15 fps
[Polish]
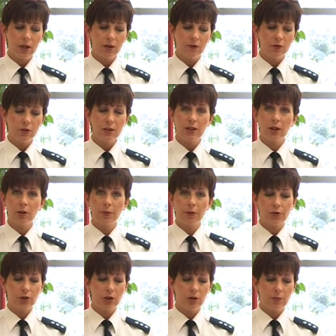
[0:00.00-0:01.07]

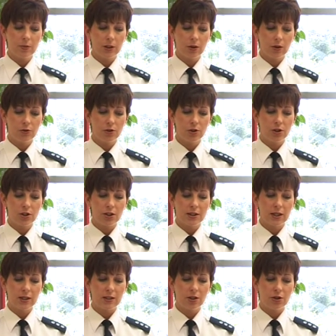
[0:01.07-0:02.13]
21 lipca o godzinie
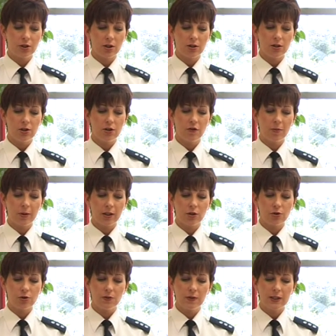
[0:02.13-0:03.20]
16.40 w
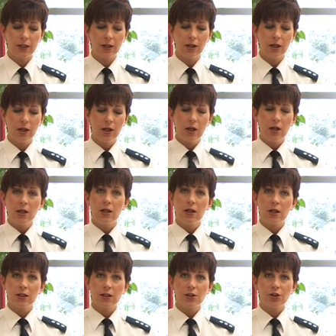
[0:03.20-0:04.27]
Bartoszówce
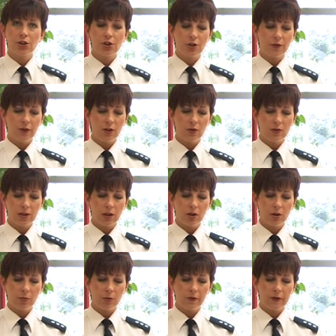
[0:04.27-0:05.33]
na skrzyżowaniu z
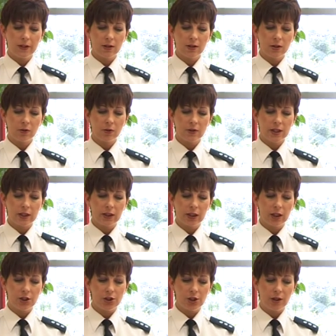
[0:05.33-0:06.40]
drogą prowadzącą do Sady
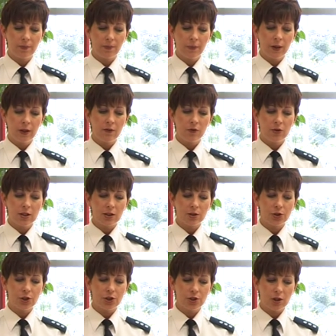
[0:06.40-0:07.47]
Kierza
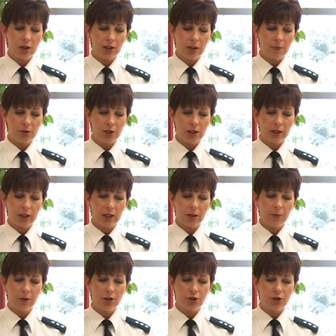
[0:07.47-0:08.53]
26-letnia mieszkanka
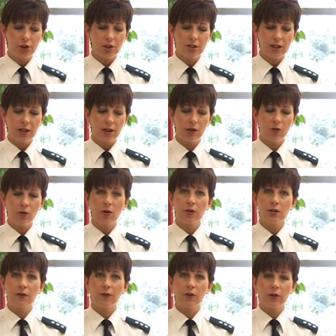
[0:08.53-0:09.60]
gminy Rzeczyca
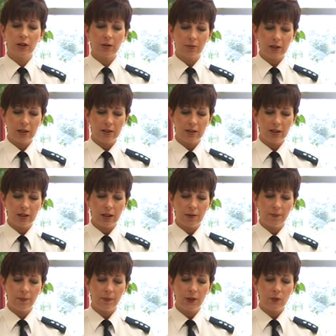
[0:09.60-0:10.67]
kierując Fordem
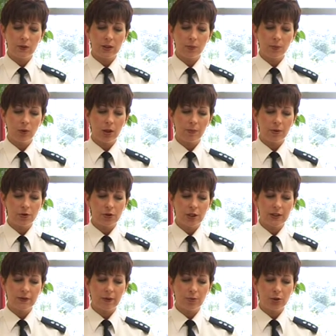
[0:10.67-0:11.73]
Transitem nie ustąpiła
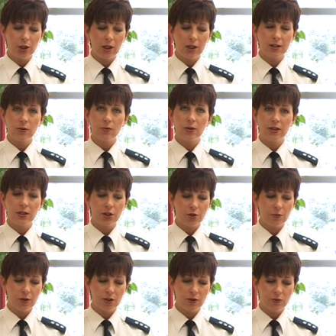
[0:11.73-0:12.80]
pierwszeństwa przejazdu i
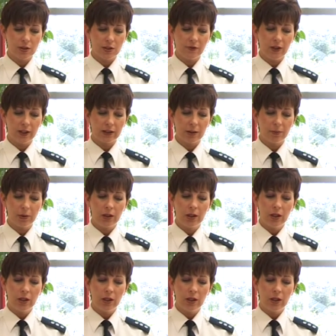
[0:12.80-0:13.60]
zderzyła się z Fiatem,